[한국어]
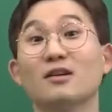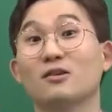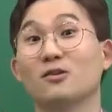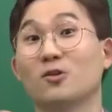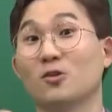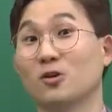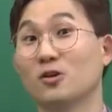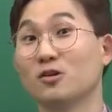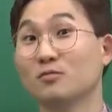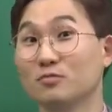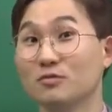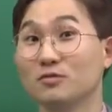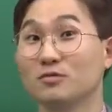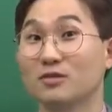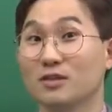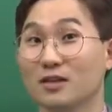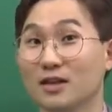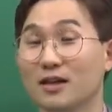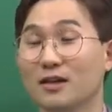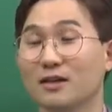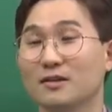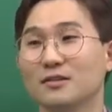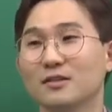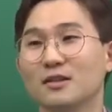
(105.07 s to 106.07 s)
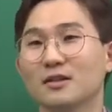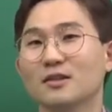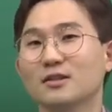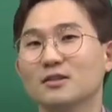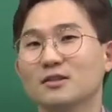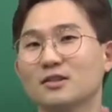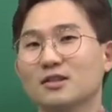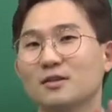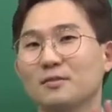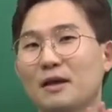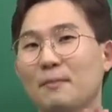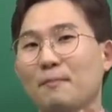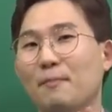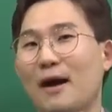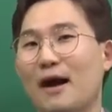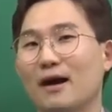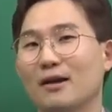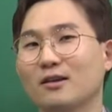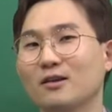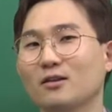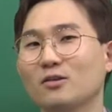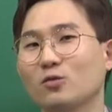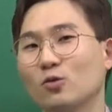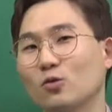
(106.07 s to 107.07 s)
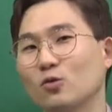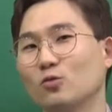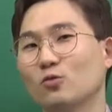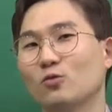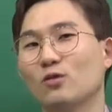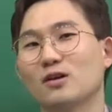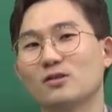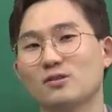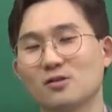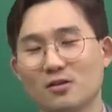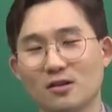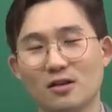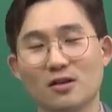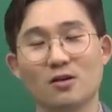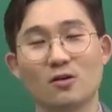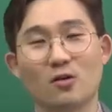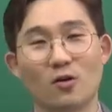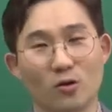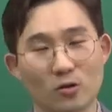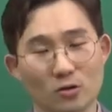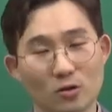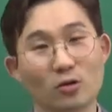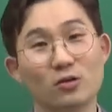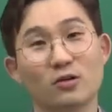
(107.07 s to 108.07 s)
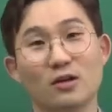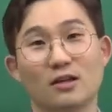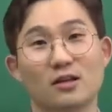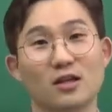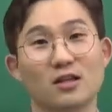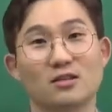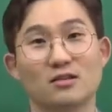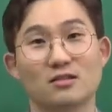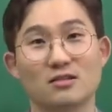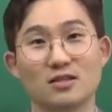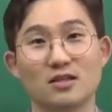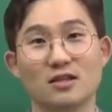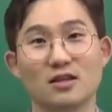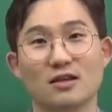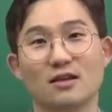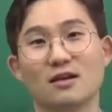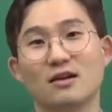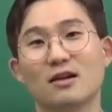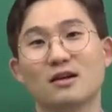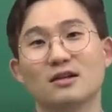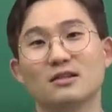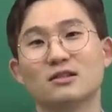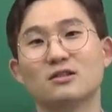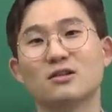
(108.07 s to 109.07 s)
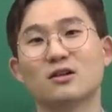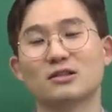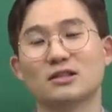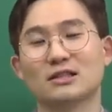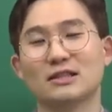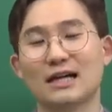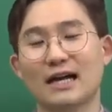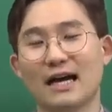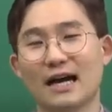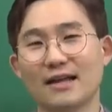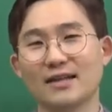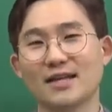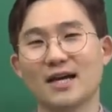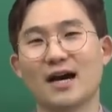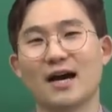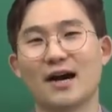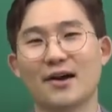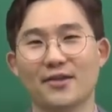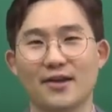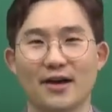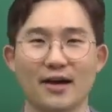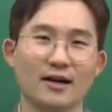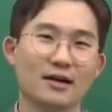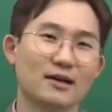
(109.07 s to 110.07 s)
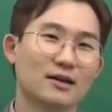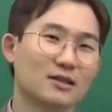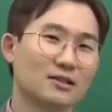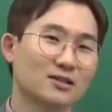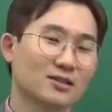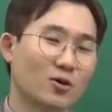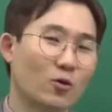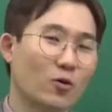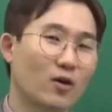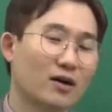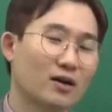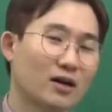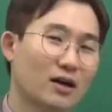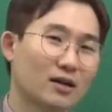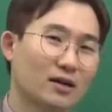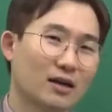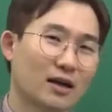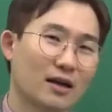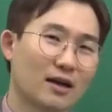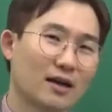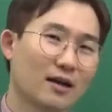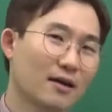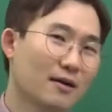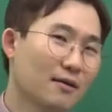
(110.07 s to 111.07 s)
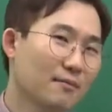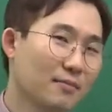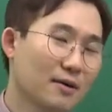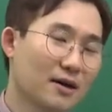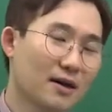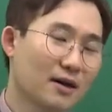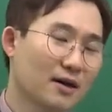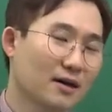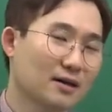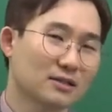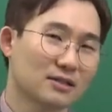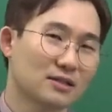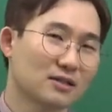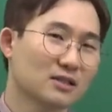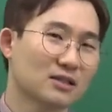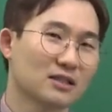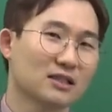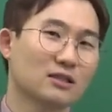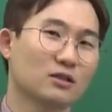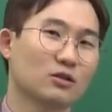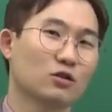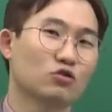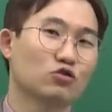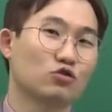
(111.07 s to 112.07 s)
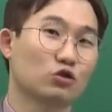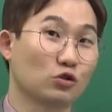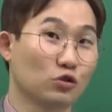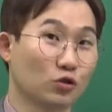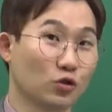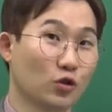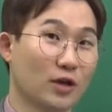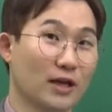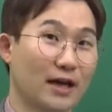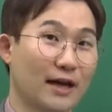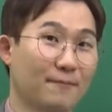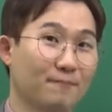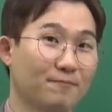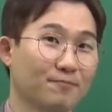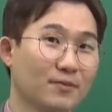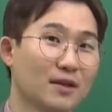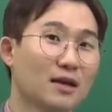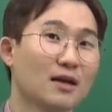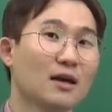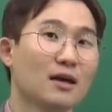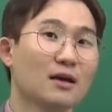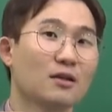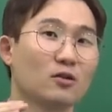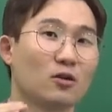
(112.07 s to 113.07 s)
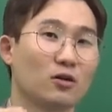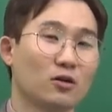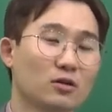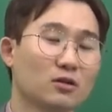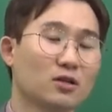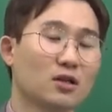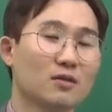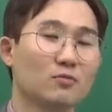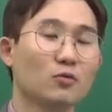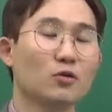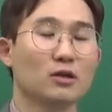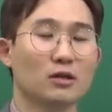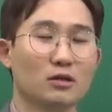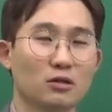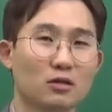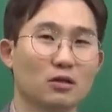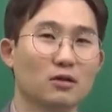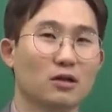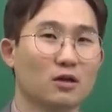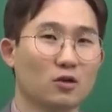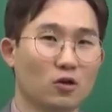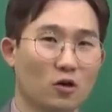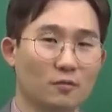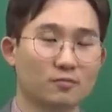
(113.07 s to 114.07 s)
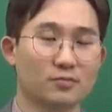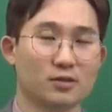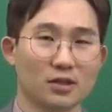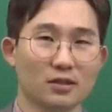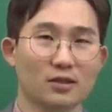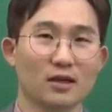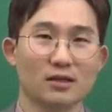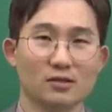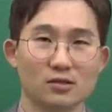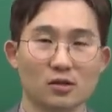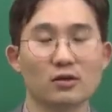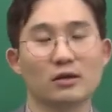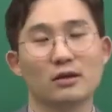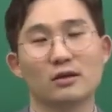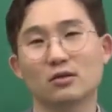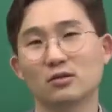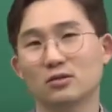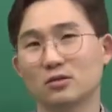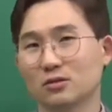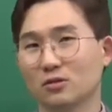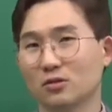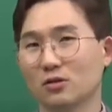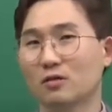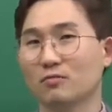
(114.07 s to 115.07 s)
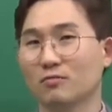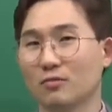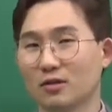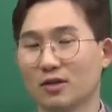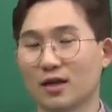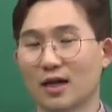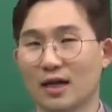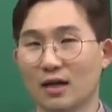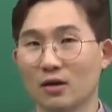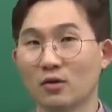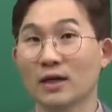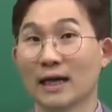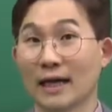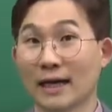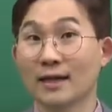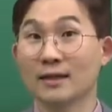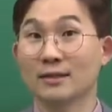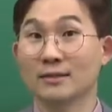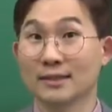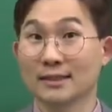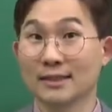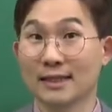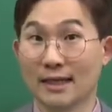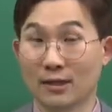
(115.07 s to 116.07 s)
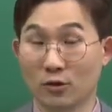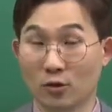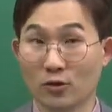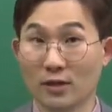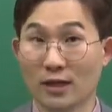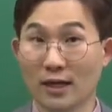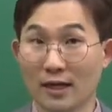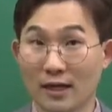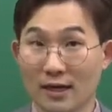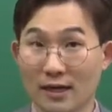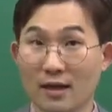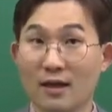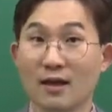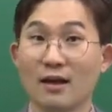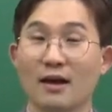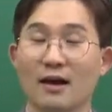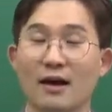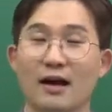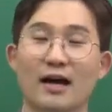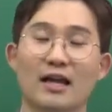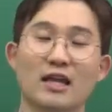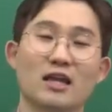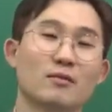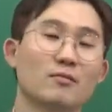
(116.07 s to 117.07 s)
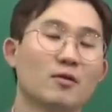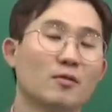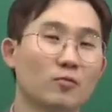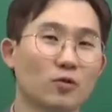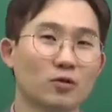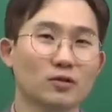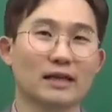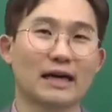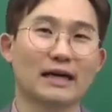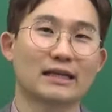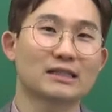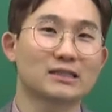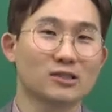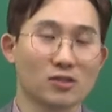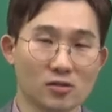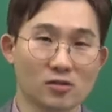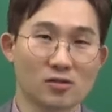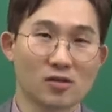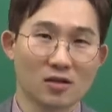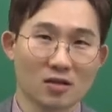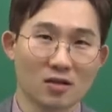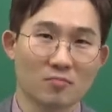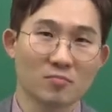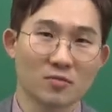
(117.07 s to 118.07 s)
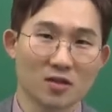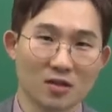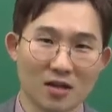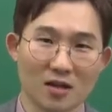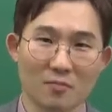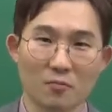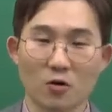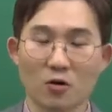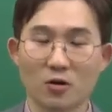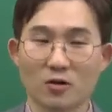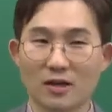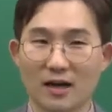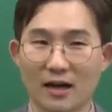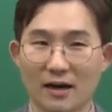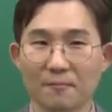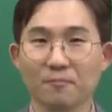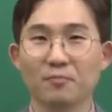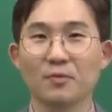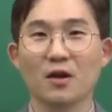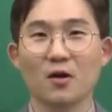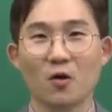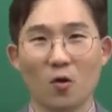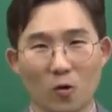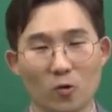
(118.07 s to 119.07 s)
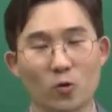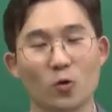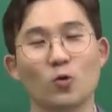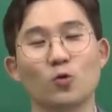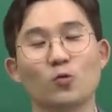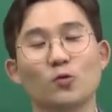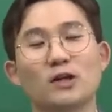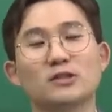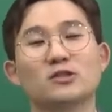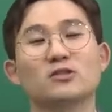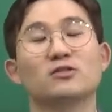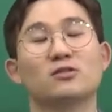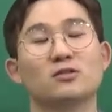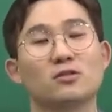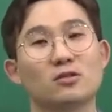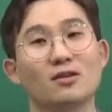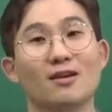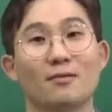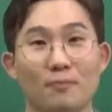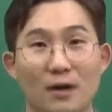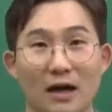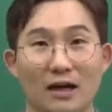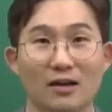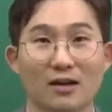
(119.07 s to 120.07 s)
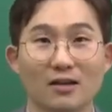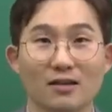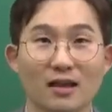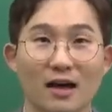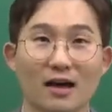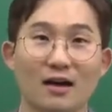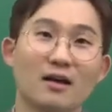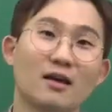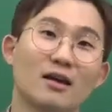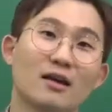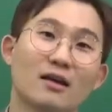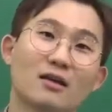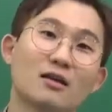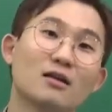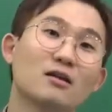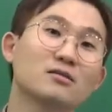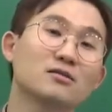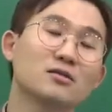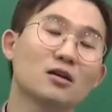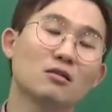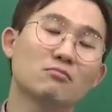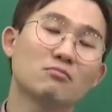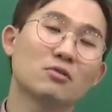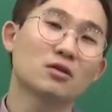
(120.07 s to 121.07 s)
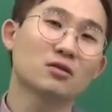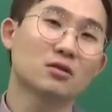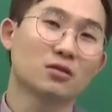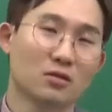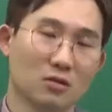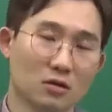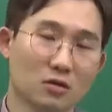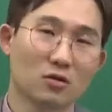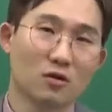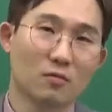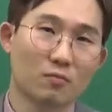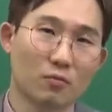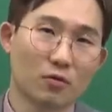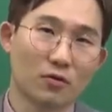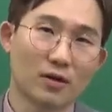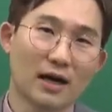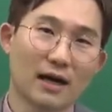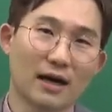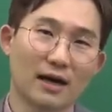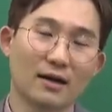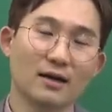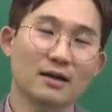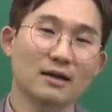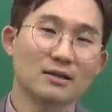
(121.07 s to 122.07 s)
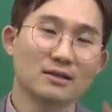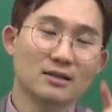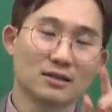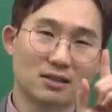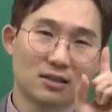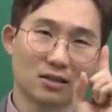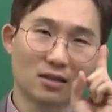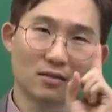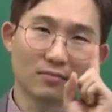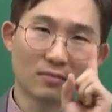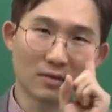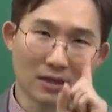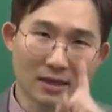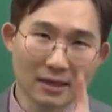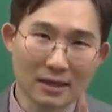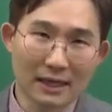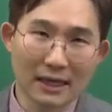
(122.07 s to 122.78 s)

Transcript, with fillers: 여러분들이 지금 이 바뀐 교육 과정이 어떻게 되는지 그것을 하나하나 정확하게 파악을 시켜줄 거야. 너희들이 뭐 인터넷 검색해서 이것저것 뭐 다양한 자료나 아니면 뭐 다른 선생님들이 뭐 그냥 교육과정 이렇게 바뀐다 이런 설명 듣는 것보다 지금 이